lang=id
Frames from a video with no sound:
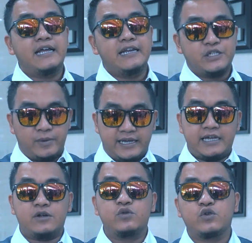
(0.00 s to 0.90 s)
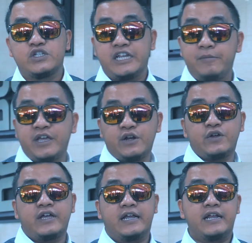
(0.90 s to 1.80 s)
ada display car untuk GDM
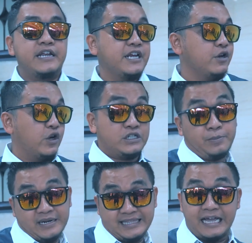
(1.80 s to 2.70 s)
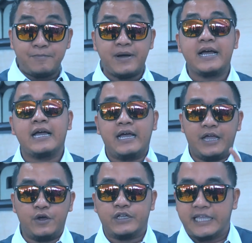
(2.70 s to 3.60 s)
Hero yang ada di indoor. Seperti apa?
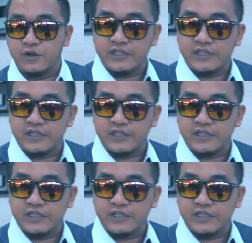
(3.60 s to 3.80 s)
Ayo kita